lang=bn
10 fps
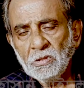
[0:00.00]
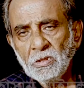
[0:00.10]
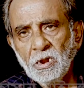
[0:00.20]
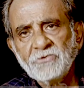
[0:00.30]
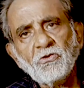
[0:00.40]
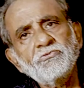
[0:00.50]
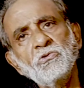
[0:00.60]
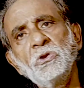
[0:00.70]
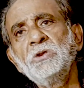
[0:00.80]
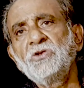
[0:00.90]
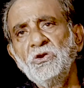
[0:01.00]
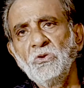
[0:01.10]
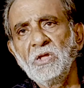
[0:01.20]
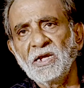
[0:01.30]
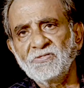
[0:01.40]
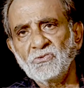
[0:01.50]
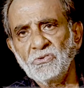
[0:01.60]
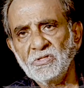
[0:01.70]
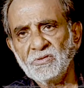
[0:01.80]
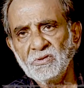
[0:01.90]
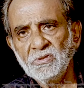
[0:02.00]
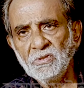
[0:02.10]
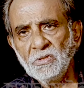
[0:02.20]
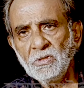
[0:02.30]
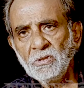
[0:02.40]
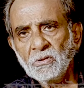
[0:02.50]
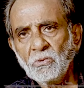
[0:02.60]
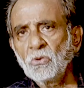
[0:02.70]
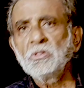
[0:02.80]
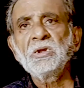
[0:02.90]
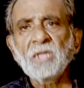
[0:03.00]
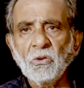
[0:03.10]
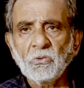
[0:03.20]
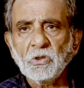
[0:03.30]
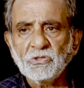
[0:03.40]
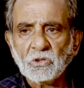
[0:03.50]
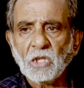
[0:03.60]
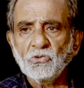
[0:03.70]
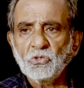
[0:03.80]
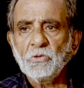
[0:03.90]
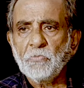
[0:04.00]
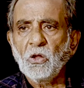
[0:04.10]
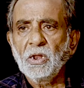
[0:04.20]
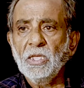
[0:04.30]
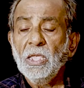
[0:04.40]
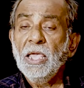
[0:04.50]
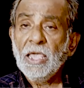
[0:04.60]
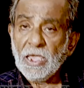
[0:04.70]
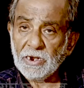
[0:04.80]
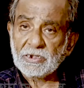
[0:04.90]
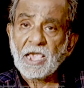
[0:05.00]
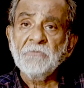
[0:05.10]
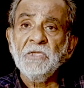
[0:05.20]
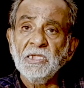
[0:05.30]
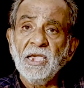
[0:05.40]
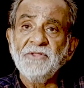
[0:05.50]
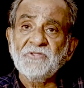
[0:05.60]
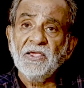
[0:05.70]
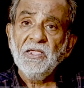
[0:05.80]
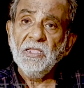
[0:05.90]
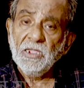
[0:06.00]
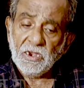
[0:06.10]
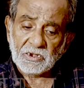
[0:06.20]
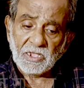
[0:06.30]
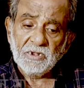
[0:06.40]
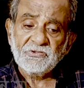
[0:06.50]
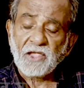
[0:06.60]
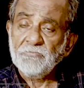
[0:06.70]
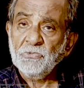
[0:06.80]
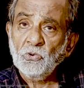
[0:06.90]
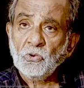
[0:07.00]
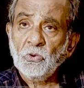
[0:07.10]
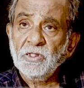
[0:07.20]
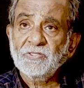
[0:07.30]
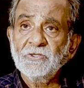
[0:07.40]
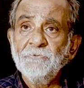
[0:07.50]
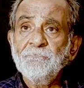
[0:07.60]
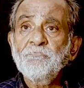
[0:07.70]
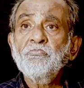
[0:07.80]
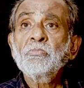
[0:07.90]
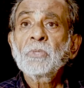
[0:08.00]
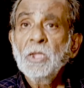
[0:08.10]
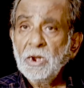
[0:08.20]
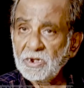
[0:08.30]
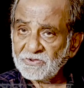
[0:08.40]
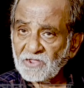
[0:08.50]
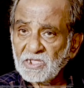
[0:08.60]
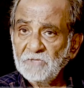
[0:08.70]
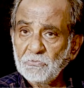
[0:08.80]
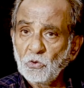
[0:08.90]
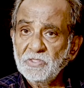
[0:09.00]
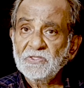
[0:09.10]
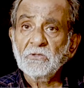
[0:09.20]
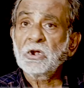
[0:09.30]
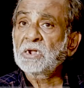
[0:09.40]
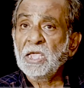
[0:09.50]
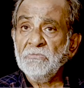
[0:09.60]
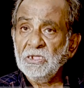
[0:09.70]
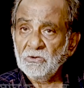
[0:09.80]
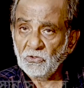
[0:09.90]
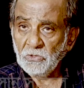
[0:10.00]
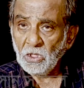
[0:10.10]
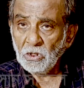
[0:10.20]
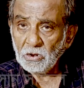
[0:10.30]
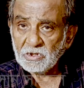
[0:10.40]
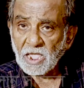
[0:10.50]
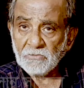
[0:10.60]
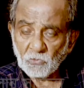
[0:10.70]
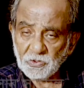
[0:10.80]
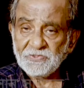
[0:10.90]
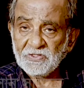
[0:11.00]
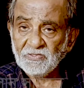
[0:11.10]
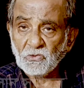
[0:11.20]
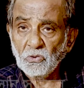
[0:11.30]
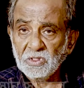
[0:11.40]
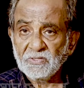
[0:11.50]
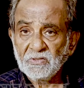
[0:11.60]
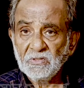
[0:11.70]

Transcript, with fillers: এরা সবসময় শিডিউলে কাজ করেছে কোনো দিন কেউ কেউ যদি বলে হ্যাঁ টাইমিংয়ে আইসা এটা শাবনুর করেছে এটা সাকিব করেছে ওরা টাইমিং নয় টাইম ওয়েস্টেজ করেছে